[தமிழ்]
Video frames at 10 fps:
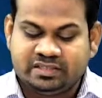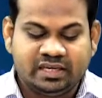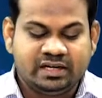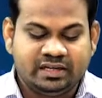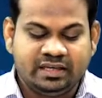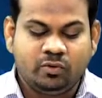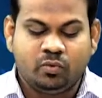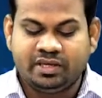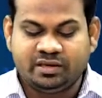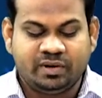செயலணியை
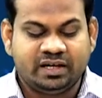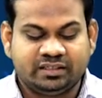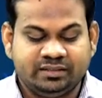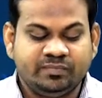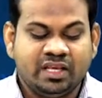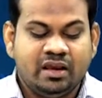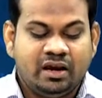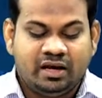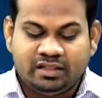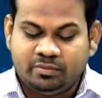ஒழிக்குமாறு
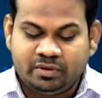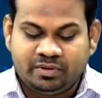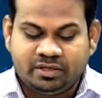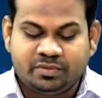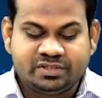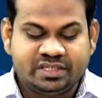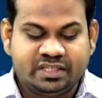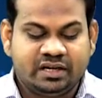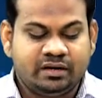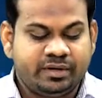அதே போல மற்றொரு
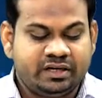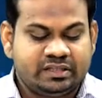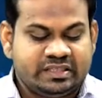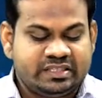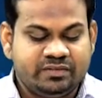செய்தி காணப்படுகின்றது